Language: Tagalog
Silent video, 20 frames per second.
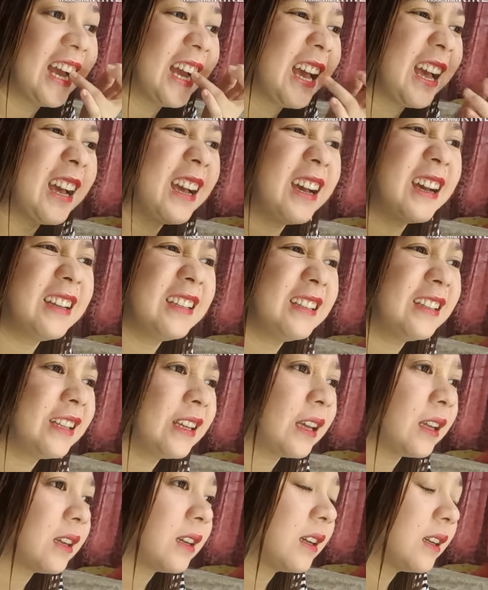kaka,
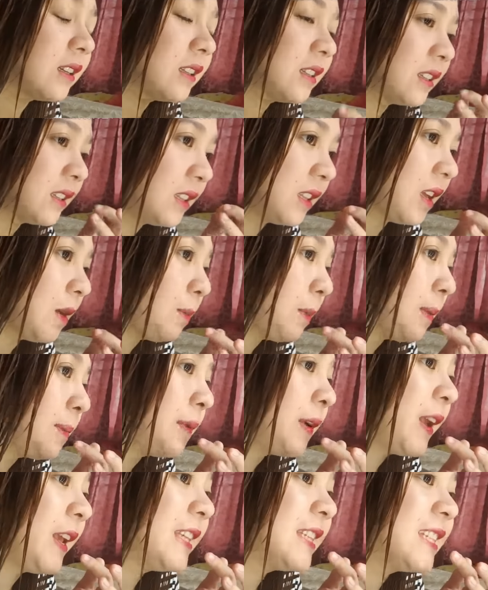na,
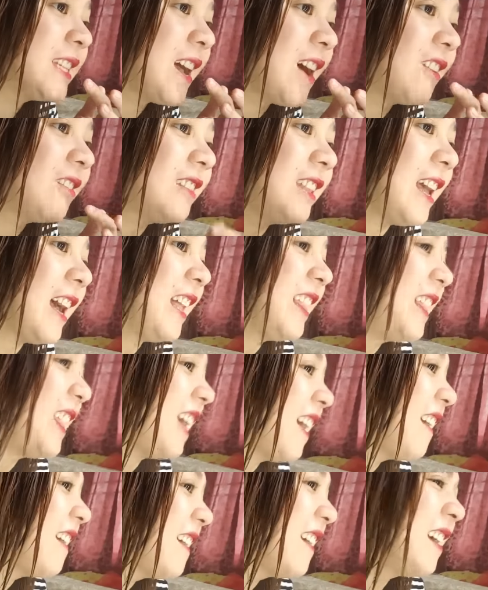nagpa-brace na ako
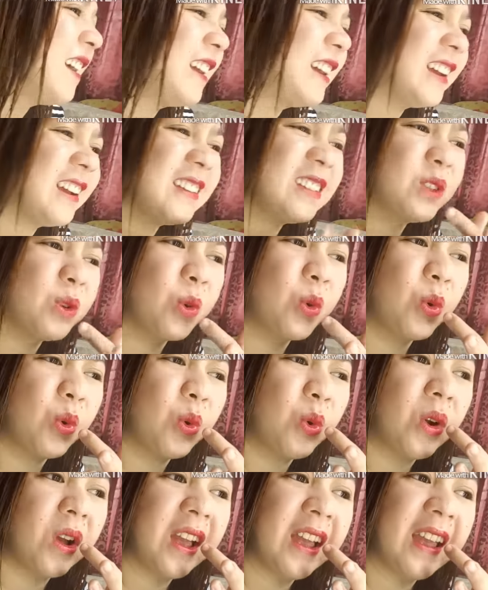dati.
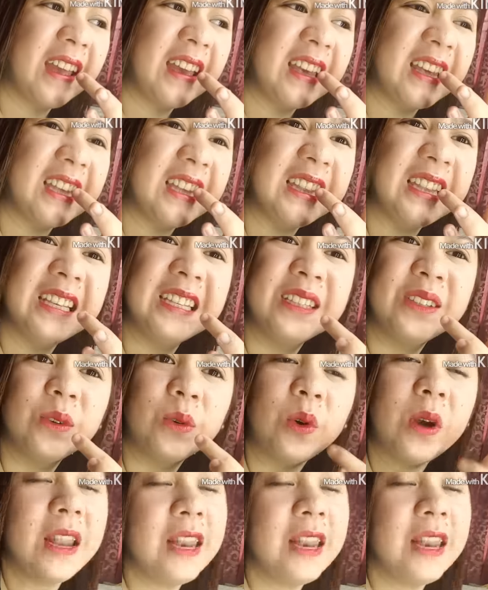Kaso, hindi to.